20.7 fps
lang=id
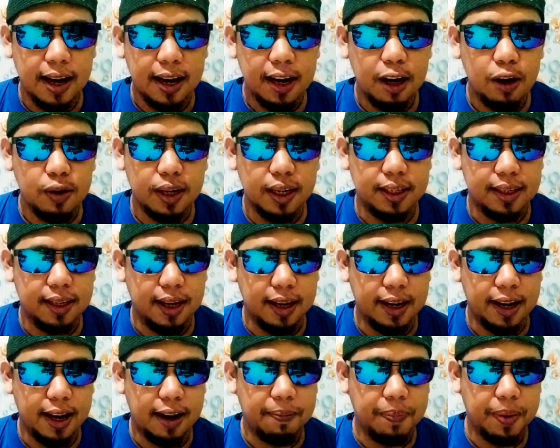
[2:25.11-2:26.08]
Kalau
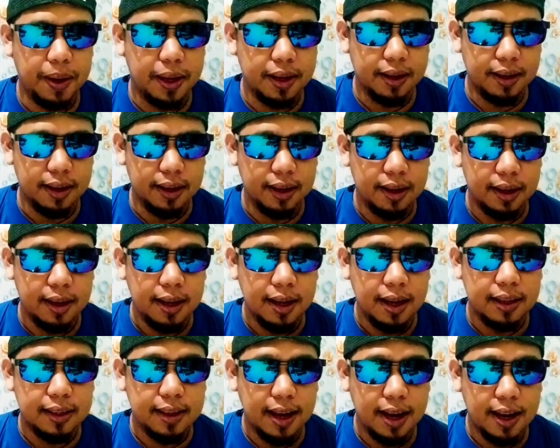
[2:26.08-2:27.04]
keseharian Peggy,
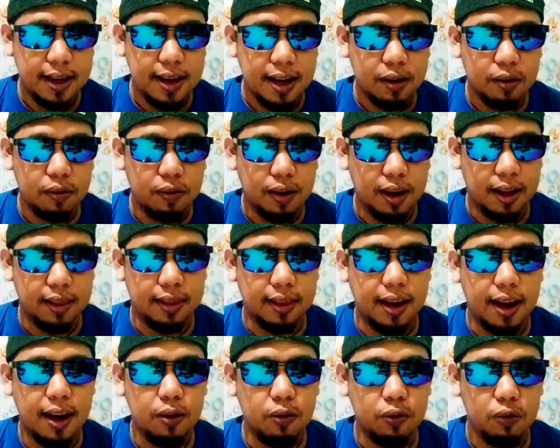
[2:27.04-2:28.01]
saya
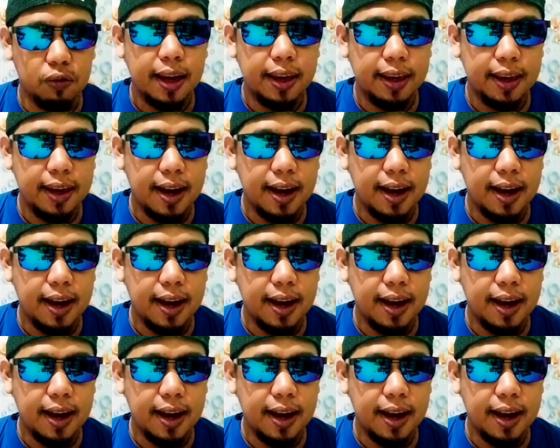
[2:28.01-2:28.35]
kurang tahu.